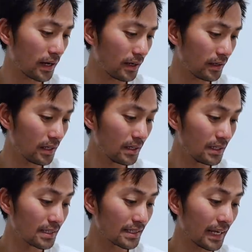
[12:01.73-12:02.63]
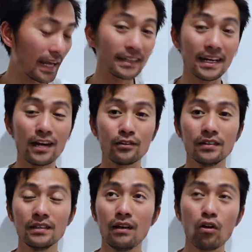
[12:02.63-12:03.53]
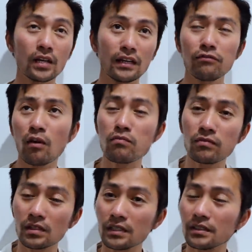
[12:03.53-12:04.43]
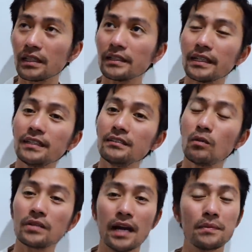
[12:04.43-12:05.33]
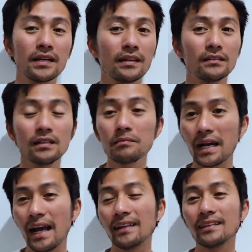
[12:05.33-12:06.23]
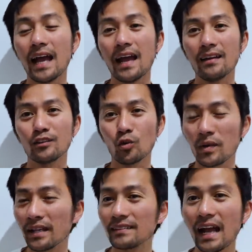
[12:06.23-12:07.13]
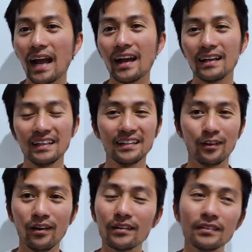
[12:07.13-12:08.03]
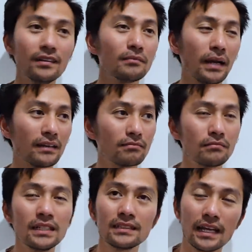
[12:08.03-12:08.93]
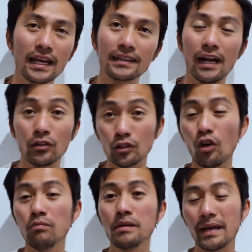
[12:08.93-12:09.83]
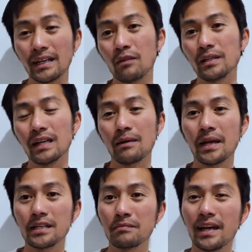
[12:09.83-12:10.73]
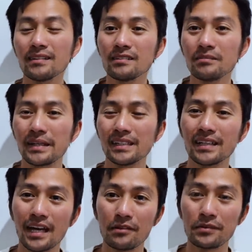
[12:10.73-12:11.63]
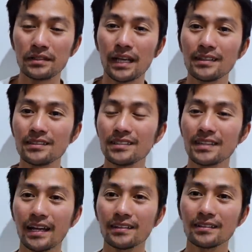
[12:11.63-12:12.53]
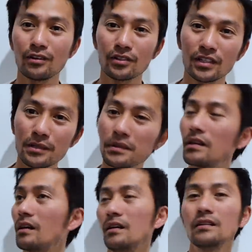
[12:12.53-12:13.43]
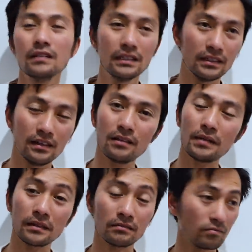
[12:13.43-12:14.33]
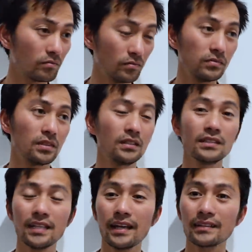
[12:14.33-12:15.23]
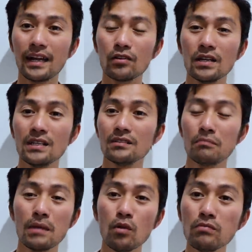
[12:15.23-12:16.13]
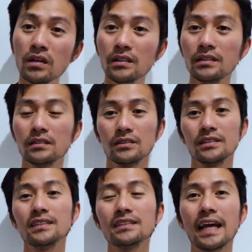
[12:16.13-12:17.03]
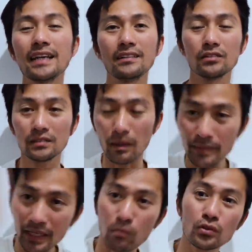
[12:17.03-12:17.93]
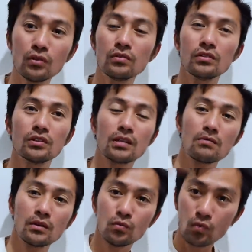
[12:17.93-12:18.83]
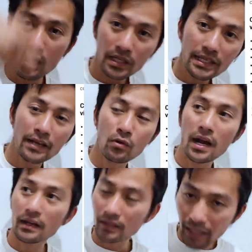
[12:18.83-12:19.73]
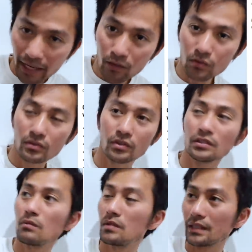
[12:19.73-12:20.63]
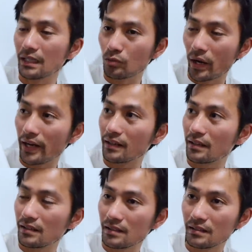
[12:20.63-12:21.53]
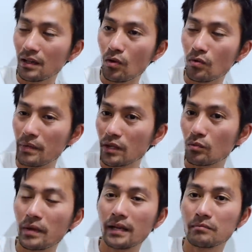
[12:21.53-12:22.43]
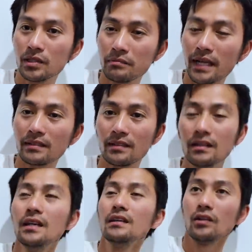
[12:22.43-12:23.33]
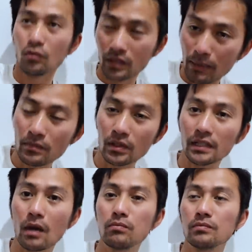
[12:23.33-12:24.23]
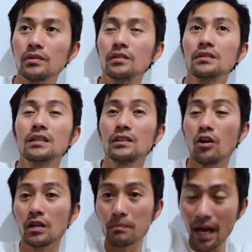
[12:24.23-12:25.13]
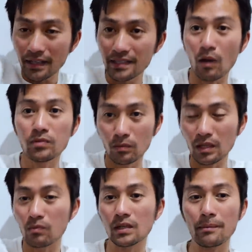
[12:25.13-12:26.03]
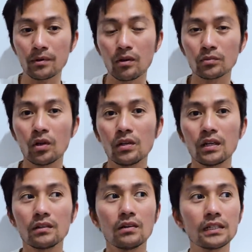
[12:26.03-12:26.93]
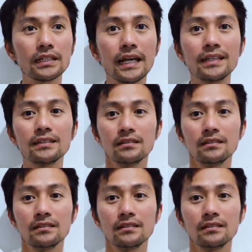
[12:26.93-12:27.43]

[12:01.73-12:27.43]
ha. Xây hàng rào. Hoặc cả cái phong cái cái cái nông trại bên này nó tính bằng hecta, chục hecta đó, nên bạn biết xây hàng rào thì tốt. Mấy bạn nào biết làm handyman như mấy cái nghề mình hay chia sẻ trên lò khởi nghiệp đó, đó thì đó bạn thì đi xây hàng rào bê bốn mươi rồi dây, rồi cắm cái cọc xuống, rồi xong rồi quấn cái dây qua rồi kéo, rồi xong rồi cách khoảng đâu mấy chục mét, mười mét gì đó, rồi cắm một cái cọc, rồi có cái máy nó vọng vọng vọng cọc. Còn thôi là có cái cây